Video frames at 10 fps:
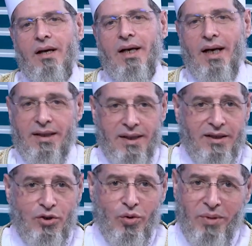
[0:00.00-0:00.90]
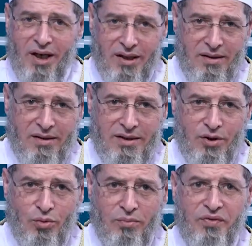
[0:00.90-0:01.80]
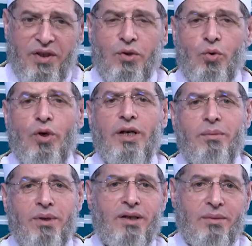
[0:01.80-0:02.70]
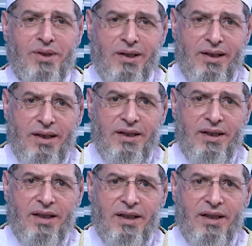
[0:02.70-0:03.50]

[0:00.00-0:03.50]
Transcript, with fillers: كعادتي ومع حضراتكم في كل مرة بنلتقي